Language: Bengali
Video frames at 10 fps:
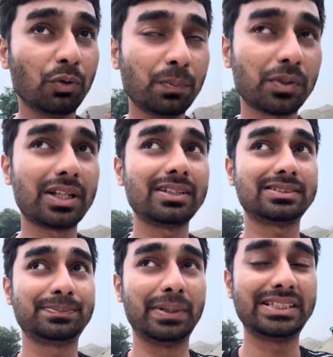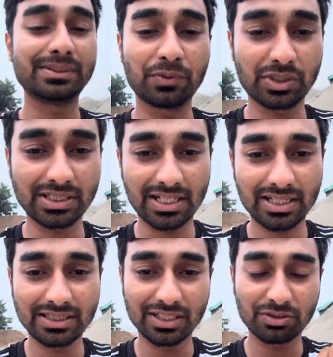উপরে বেশি মোটা দানা
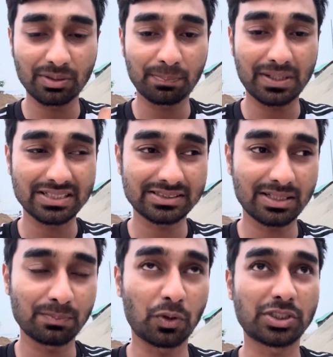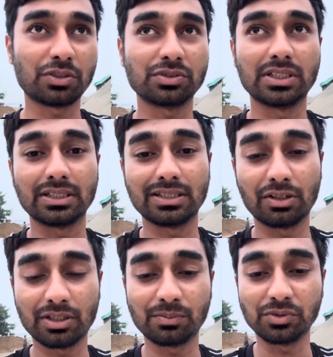দিয়ে আসলে প্লাস্টার বসানো যায় না
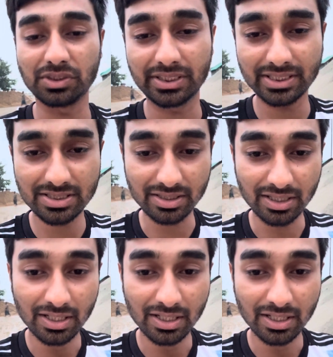দেওয়ালের মধ্যে ঠিক আছে